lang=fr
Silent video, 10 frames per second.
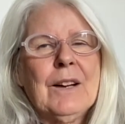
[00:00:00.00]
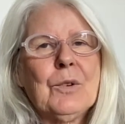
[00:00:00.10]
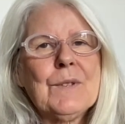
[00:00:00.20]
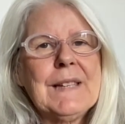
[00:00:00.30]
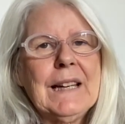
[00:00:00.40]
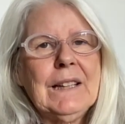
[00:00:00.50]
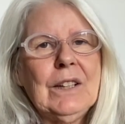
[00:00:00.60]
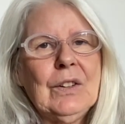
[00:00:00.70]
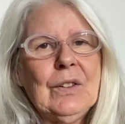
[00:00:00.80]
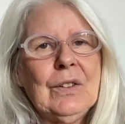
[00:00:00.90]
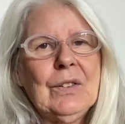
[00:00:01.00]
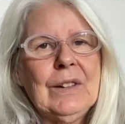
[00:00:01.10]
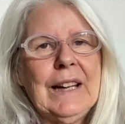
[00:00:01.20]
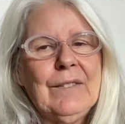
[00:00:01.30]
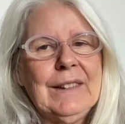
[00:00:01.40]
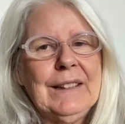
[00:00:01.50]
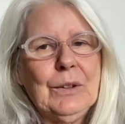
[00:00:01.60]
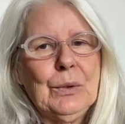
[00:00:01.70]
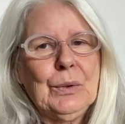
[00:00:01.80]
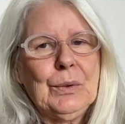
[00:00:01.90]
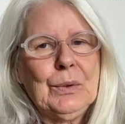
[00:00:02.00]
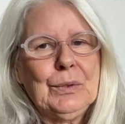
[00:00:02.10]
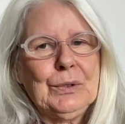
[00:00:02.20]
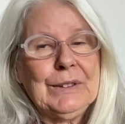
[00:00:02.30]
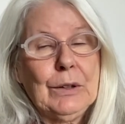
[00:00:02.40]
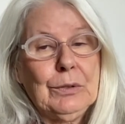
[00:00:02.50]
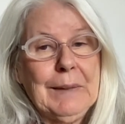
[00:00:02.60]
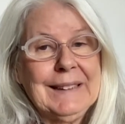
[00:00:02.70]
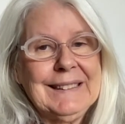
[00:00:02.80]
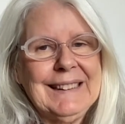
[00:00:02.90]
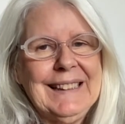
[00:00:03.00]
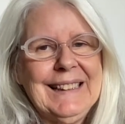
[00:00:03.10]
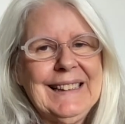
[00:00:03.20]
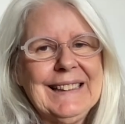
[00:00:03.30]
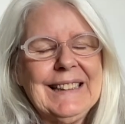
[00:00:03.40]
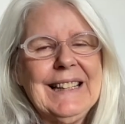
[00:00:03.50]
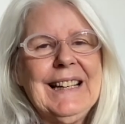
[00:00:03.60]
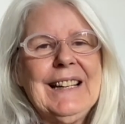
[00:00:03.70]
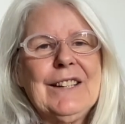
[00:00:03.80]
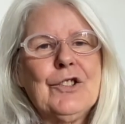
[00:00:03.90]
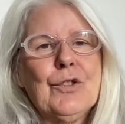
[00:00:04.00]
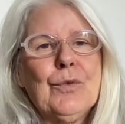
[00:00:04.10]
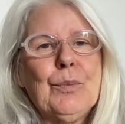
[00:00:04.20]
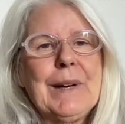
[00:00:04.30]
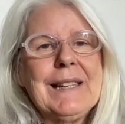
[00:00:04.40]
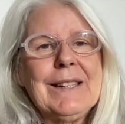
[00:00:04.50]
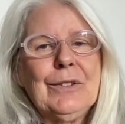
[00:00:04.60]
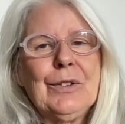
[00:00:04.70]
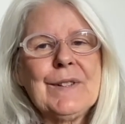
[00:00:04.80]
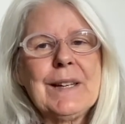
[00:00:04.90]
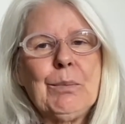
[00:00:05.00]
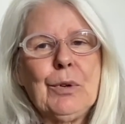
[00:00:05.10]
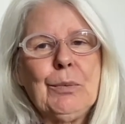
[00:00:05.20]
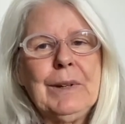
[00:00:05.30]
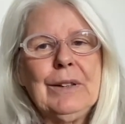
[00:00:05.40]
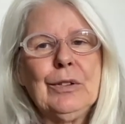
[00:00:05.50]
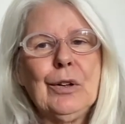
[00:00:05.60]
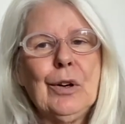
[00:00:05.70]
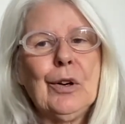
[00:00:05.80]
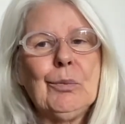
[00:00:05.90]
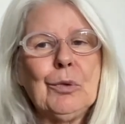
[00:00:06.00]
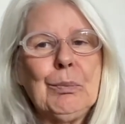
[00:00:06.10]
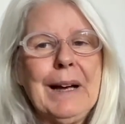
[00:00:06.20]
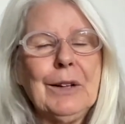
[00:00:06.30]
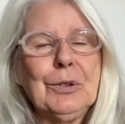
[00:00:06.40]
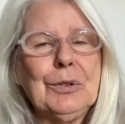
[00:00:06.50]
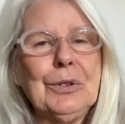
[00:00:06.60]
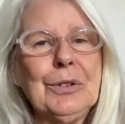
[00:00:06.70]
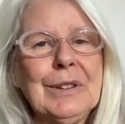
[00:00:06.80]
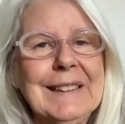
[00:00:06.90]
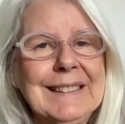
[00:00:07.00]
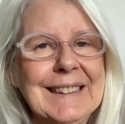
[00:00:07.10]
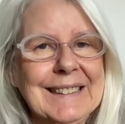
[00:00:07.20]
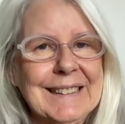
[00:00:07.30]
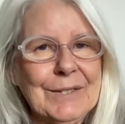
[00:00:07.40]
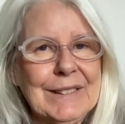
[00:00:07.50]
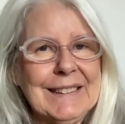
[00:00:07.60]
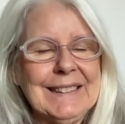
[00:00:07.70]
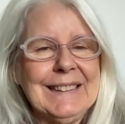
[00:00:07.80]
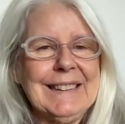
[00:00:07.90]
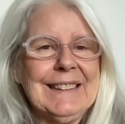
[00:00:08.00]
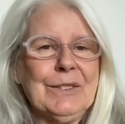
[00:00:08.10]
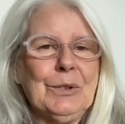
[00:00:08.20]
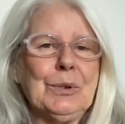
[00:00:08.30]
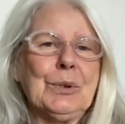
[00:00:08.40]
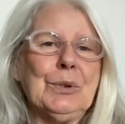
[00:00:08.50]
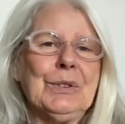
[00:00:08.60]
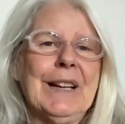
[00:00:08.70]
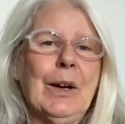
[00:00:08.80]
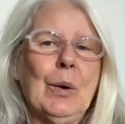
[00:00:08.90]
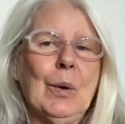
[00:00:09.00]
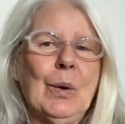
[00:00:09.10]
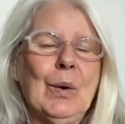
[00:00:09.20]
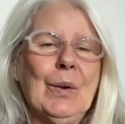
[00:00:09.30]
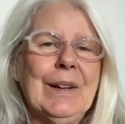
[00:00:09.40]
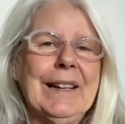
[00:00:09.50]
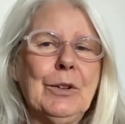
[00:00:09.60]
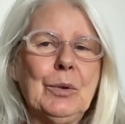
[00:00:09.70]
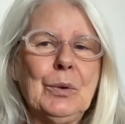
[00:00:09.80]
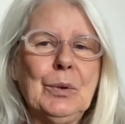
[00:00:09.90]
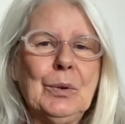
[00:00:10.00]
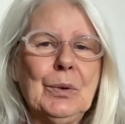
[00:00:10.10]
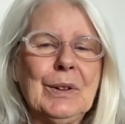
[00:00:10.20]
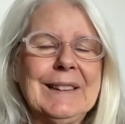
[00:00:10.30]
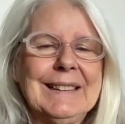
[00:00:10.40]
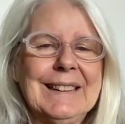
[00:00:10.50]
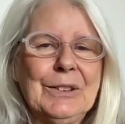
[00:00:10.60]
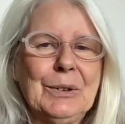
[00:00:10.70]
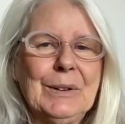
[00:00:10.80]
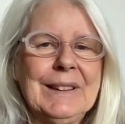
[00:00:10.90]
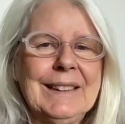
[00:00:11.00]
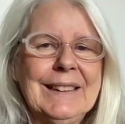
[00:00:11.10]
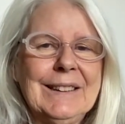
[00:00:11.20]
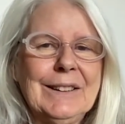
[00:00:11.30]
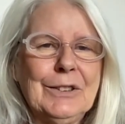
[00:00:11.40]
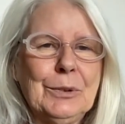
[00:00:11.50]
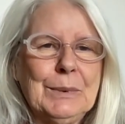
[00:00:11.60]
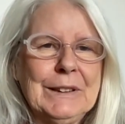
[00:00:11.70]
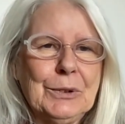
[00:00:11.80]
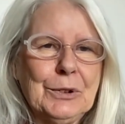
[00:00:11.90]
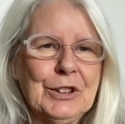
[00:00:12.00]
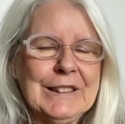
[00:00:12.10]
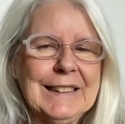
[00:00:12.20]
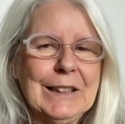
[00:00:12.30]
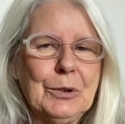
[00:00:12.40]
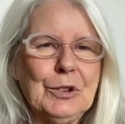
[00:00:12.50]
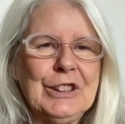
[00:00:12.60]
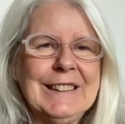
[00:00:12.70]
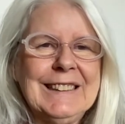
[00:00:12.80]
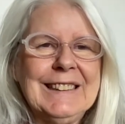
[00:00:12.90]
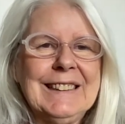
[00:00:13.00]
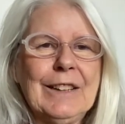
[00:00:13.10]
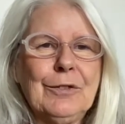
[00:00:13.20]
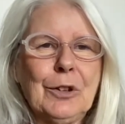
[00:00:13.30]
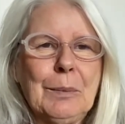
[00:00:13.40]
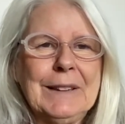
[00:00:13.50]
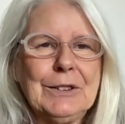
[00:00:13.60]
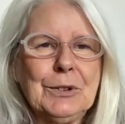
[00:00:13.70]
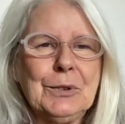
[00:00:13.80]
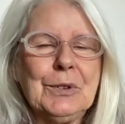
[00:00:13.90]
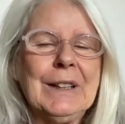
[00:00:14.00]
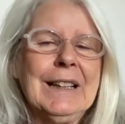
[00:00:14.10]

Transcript: Concernant la vidéo du tarot de Marseille, je vous présente dans un premier temps mon parcours, les activités autour du tarot, les cours, les ateliers de psychogénéalogie, la formation